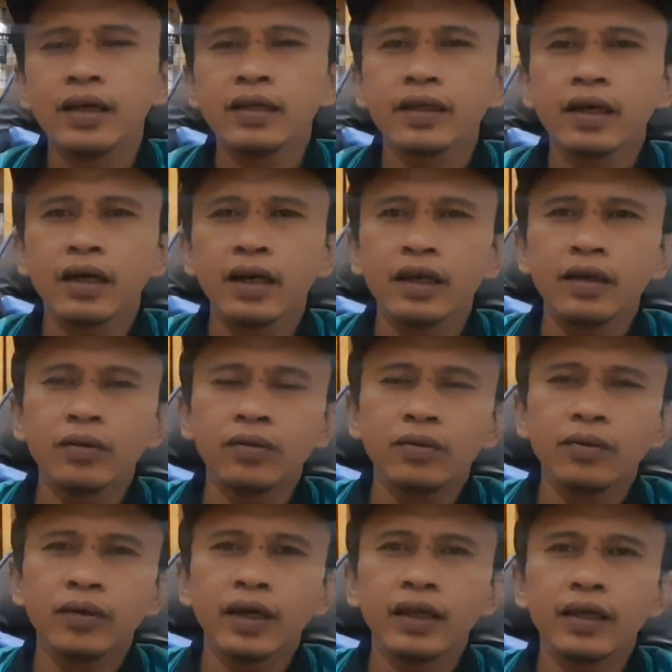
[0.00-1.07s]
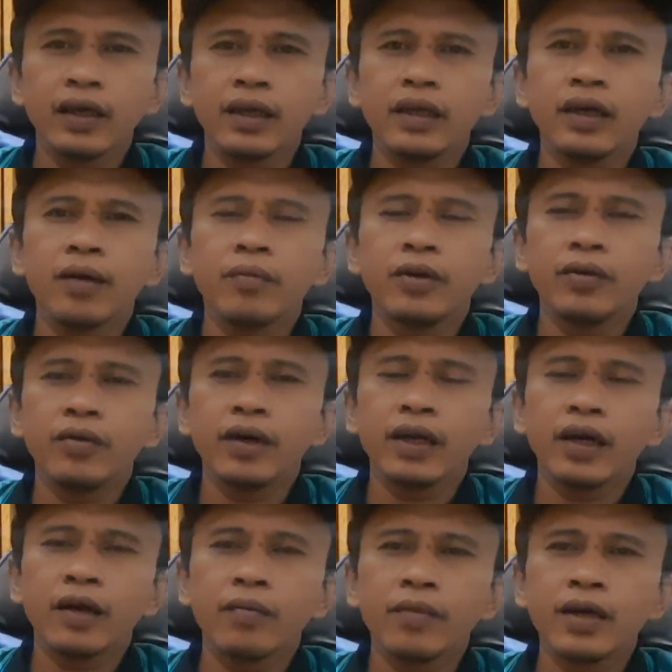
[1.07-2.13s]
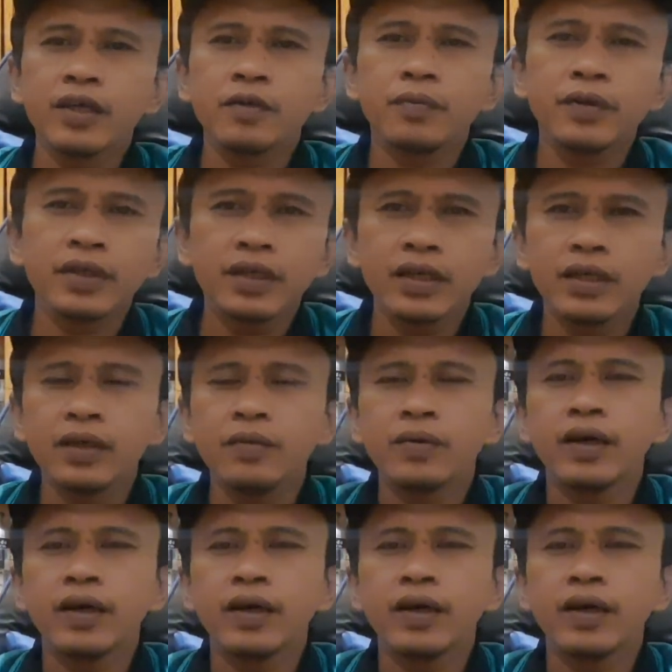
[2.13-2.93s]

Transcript: Sedangkan untuk kalian yang menyukai aroma spicy,